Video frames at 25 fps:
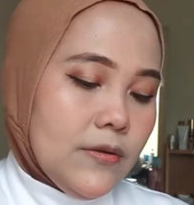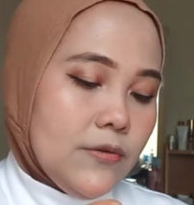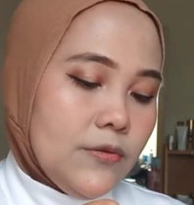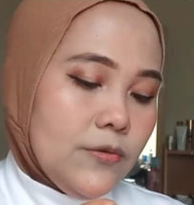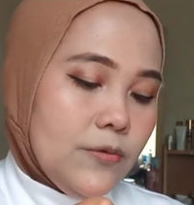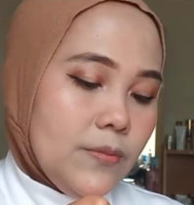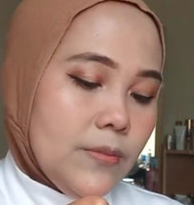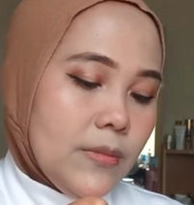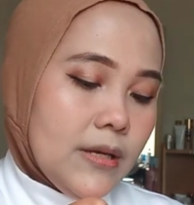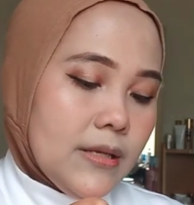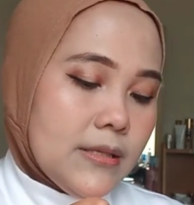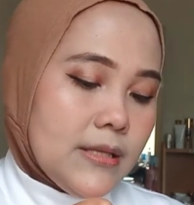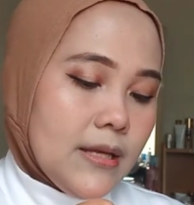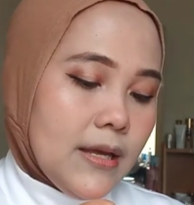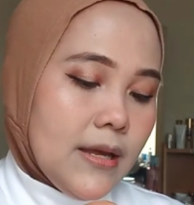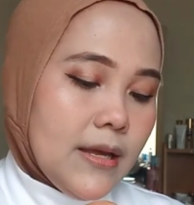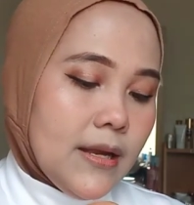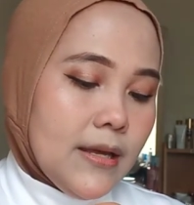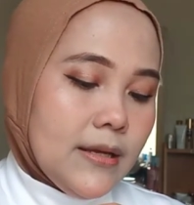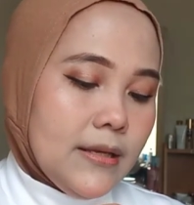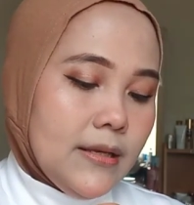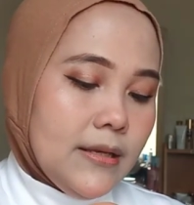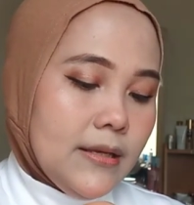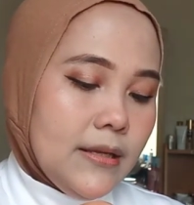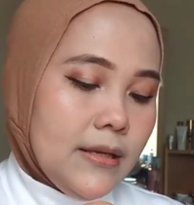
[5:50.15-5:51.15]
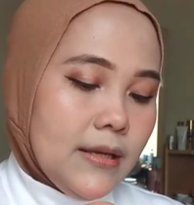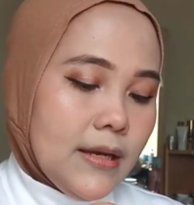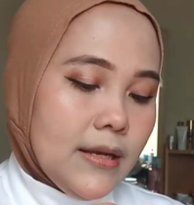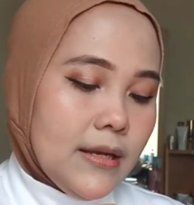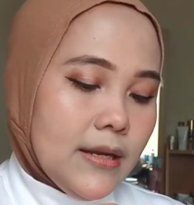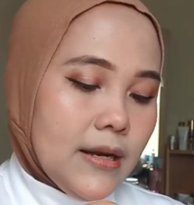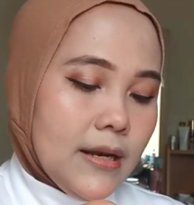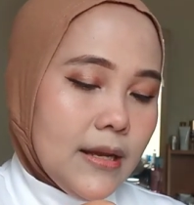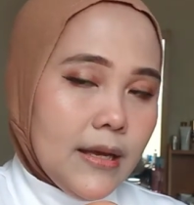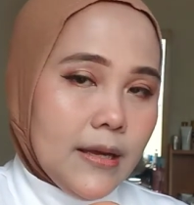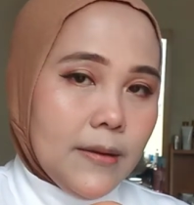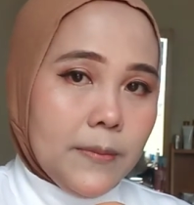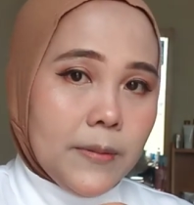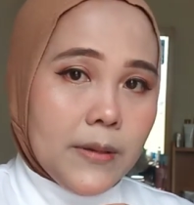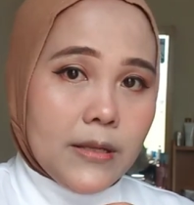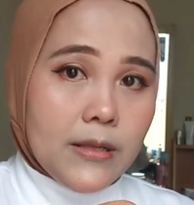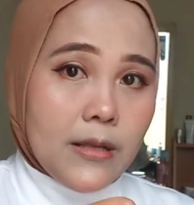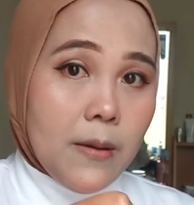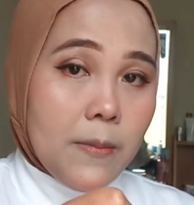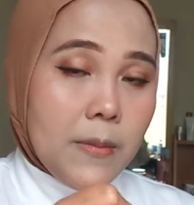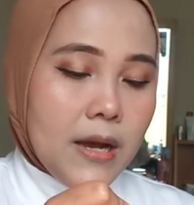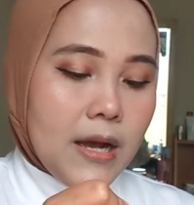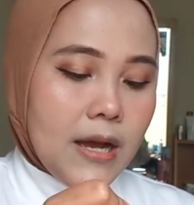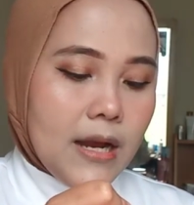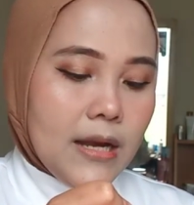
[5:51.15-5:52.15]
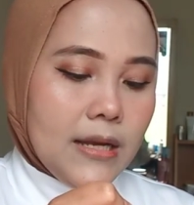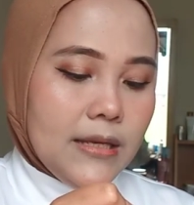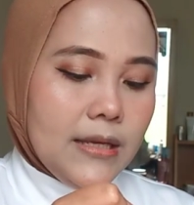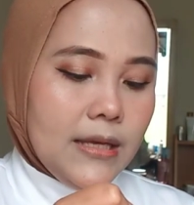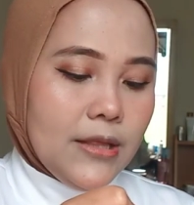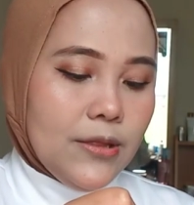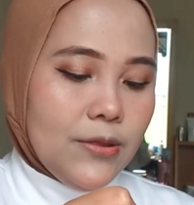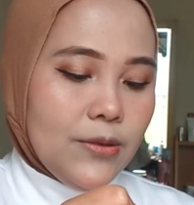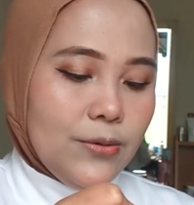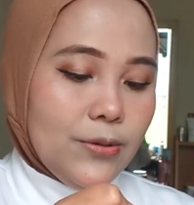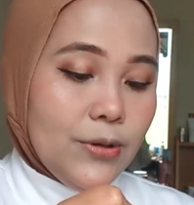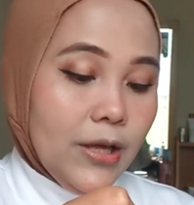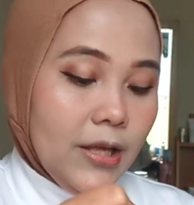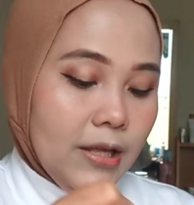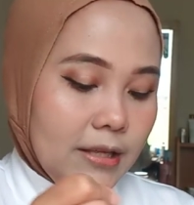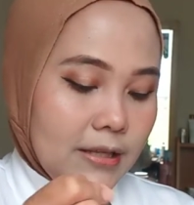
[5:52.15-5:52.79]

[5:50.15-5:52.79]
cuma sekarang ini adalah pertama kali gitu